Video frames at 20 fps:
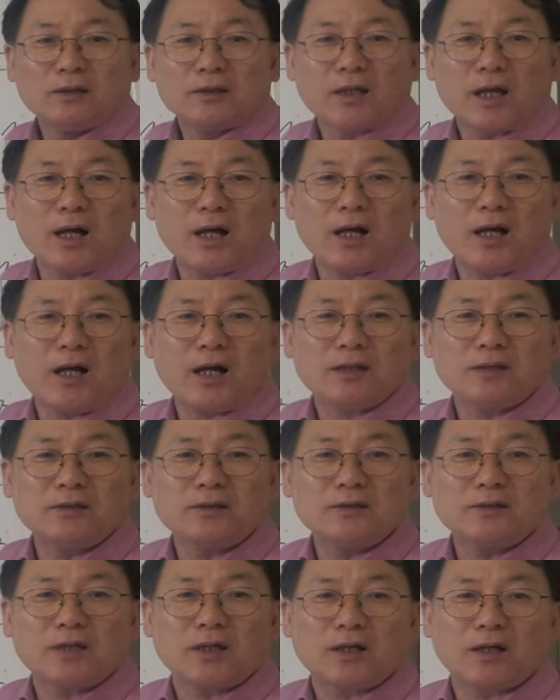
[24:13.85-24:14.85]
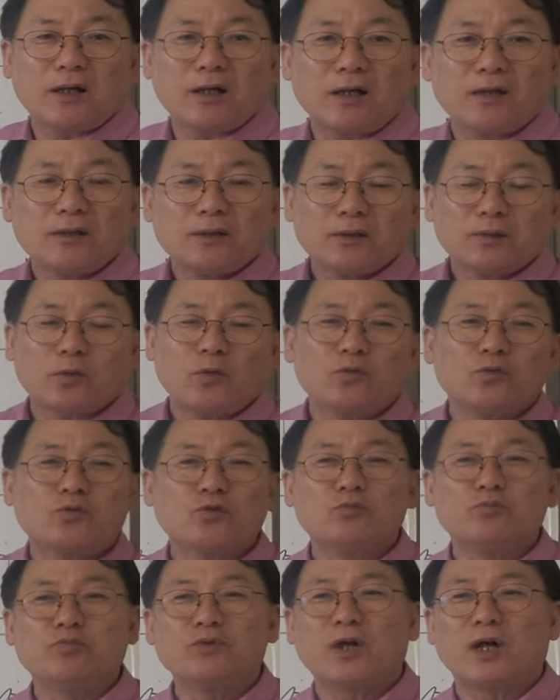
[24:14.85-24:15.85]
작은 자가
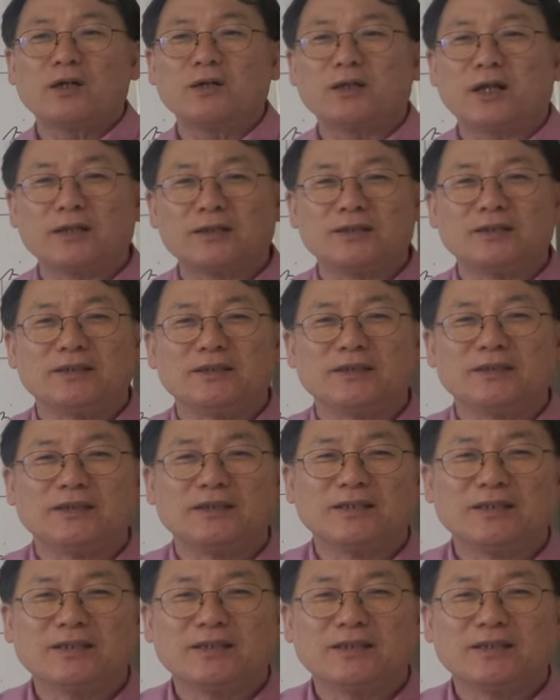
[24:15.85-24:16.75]
공중부양을 하지.